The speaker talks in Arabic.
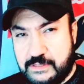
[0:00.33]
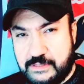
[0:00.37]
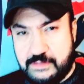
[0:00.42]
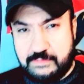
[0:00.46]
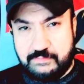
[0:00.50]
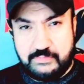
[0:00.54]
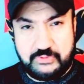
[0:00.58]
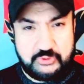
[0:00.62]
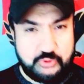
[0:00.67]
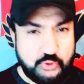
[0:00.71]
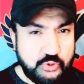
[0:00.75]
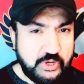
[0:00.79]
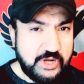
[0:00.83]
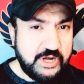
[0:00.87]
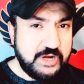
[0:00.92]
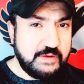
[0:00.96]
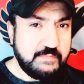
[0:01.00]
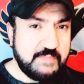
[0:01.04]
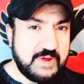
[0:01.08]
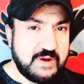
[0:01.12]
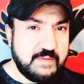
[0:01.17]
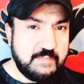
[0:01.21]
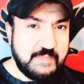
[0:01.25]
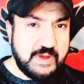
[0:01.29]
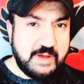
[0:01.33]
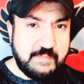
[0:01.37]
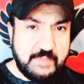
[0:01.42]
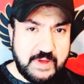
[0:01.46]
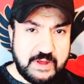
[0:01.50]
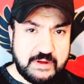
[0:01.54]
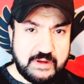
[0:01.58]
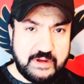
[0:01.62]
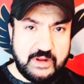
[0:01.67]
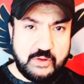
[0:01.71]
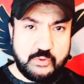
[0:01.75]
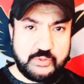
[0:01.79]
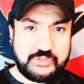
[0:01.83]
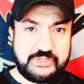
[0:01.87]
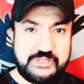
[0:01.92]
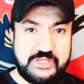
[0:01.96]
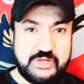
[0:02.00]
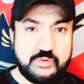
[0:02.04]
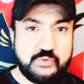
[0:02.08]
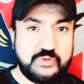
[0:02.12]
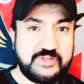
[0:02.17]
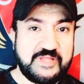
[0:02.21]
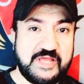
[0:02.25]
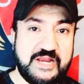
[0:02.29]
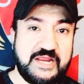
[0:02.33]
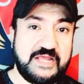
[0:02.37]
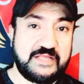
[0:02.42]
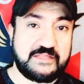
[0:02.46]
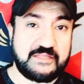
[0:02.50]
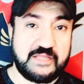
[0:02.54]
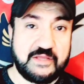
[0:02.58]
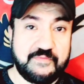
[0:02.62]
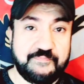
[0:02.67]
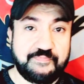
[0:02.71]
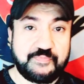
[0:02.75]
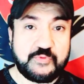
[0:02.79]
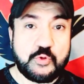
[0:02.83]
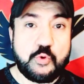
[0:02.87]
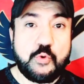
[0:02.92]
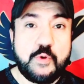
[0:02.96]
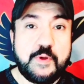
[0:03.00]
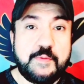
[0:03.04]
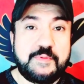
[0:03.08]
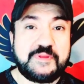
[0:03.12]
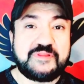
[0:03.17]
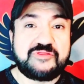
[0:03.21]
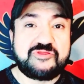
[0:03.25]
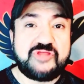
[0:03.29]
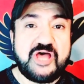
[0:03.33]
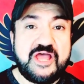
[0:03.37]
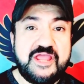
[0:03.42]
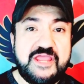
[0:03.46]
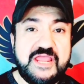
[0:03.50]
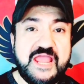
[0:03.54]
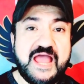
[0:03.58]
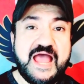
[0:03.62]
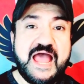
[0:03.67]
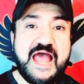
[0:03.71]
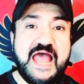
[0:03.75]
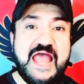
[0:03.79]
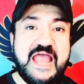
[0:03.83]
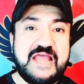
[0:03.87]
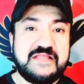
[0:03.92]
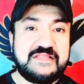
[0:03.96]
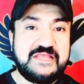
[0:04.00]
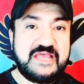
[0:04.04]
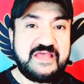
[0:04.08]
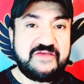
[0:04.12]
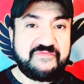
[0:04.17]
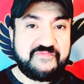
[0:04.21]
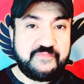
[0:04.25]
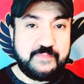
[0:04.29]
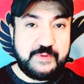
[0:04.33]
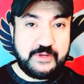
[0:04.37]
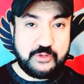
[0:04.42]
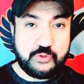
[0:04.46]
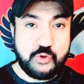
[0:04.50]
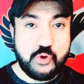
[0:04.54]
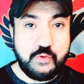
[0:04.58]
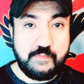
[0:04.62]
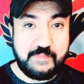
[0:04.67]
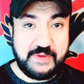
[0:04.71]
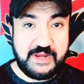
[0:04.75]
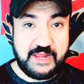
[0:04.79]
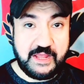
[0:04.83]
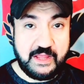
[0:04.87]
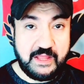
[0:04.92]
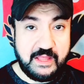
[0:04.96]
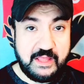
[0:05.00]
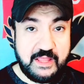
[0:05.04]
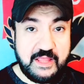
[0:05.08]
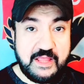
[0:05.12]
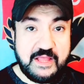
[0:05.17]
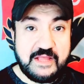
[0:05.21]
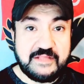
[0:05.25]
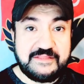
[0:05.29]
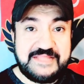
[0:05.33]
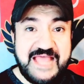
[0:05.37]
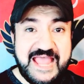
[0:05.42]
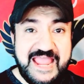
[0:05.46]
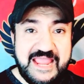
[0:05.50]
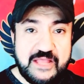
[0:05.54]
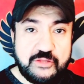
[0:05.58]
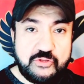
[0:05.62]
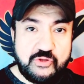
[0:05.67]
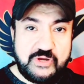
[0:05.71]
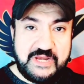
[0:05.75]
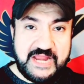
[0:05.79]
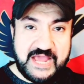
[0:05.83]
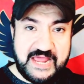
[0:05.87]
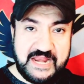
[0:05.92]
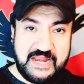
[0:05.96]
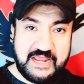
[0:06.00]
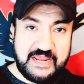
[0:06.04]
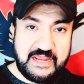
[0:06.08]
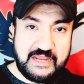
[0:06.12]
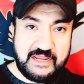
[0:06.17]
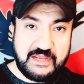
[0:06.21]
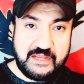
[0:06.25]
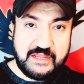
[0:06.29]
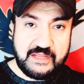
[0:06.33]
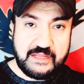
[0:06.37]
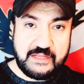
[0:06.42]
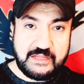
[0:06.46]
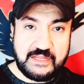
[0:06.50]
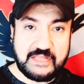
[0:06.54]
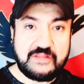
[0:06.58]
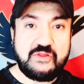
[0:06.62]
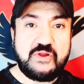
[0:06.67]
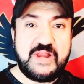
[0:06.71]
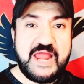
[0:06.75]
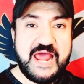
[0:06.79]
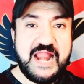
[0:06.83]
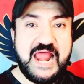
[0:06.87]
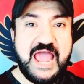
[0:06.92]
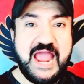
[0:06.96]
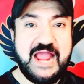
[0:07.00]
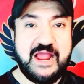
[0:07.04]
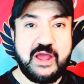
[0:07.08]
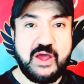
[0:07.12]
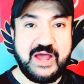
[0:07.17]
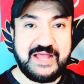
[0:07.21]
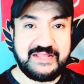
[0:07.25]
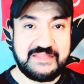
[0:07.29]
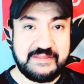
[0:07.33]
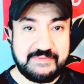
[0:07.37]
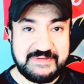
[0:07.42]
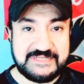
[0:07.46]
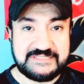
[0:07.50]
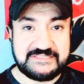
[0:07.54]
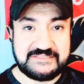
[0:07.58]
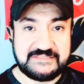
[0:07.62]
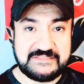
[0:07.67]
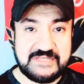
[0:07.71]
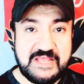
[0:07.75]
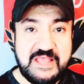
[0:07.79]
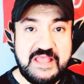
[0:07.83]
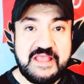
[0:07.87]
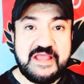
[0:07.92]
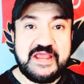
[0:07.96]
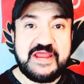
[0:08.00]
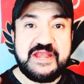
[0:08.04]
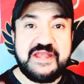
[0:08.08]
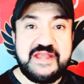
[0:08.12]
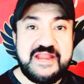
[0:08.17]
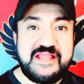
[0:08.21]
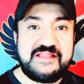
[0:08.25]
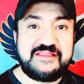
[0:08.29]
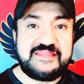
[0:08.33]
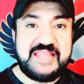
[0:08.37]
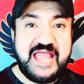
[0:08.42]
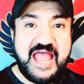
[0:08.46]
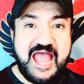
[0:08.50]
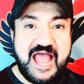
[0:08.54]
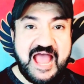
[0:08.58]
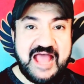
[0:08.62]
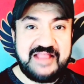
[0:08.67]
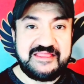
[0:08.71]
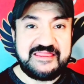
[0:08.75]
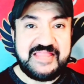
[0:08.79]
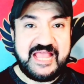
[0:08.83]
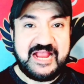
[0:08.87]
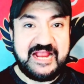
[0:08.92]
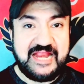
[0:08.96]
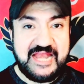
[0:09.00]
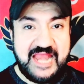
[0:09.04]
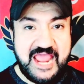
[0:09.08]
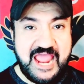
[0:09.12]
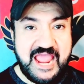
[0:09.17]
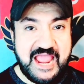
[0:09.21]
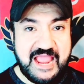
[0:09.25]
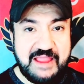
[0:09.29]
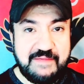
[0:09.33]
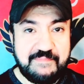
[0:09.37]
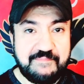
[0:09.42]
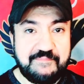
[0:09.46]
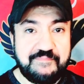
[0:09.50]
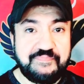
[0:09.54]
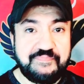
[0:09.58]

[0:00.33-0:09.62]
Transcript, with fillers: بتروح للمرمى مرة واتنين وتلاتة وبتضيع أهداف بالجملة ده يدل على إيه؟ يدل على حاجة واحدة بس إن أنت عندك لاعب